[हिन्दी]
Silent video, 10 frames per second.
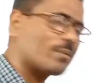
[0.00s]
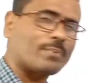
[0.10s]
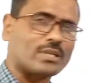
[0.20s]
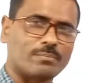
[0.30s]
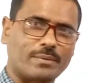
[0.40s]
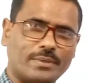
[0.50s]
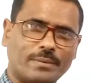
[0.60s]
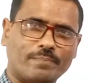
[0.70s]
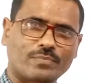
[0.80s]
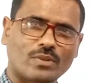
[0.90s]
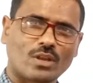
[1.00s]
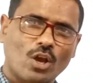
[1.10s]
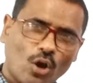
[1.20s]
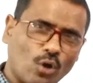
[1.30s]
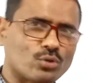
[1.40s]
ओजन परत में भी
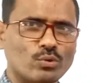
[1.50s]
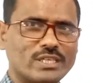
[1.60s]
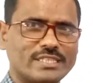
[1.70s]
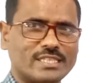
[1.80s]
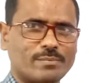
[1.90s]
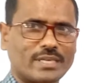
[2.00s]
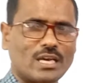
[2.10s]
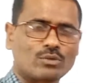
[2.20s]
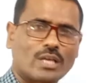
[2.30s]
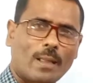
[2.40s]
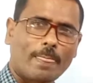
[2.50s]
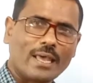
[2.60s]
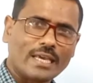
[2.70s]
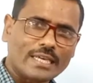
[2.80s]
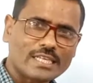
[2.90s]
और सुन लीजिए इसमें क्या होता
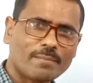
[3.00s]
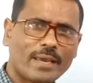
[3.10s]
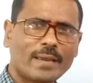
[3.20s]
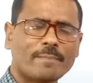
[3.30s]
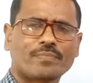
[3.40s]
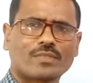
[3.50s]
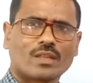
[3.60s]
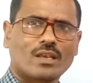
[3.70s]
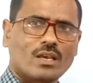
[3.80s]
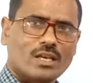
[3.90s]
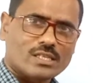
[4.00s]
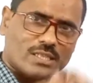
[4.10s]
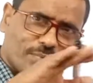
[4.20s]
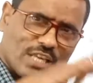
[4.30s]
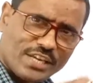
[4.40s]
है इसमें
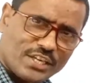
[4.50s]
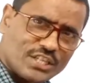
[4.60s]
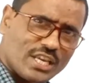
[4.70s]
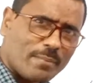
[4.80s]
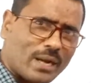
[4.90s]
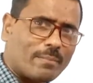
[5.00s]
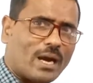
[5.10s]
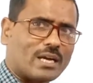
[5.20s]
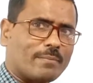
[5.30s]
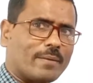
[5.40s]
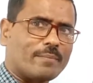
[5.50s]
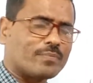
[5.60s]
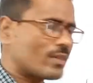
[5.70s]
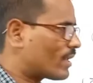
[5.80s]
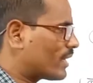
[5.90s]
सबसे नीचे वाले भाग में
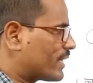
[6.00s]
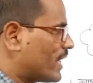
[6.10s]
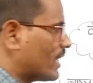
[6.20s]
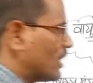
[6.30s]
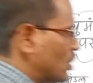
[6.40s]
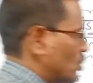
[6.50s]
ये